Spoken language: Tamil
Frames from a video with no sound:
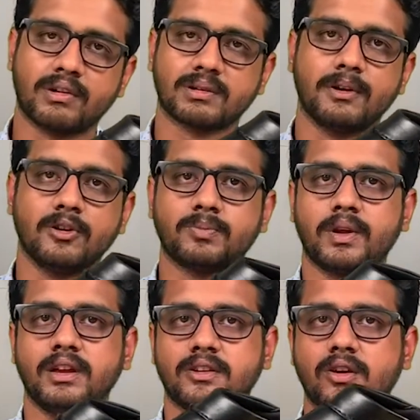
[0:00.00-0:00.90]
வருஷமாக யூஸ்
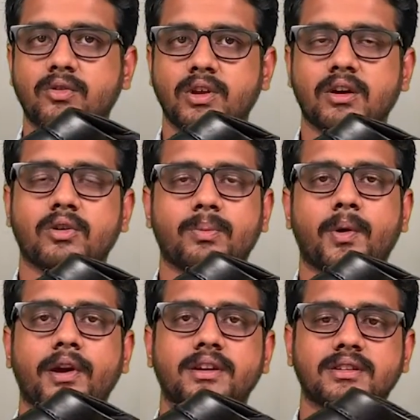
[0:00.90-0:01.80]
பண்ணிட்டு இருக்கக்கூடிய ஒரு
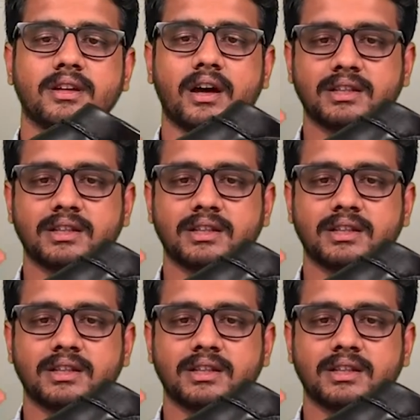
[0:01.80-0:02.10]
ப்ராடக்ட் இது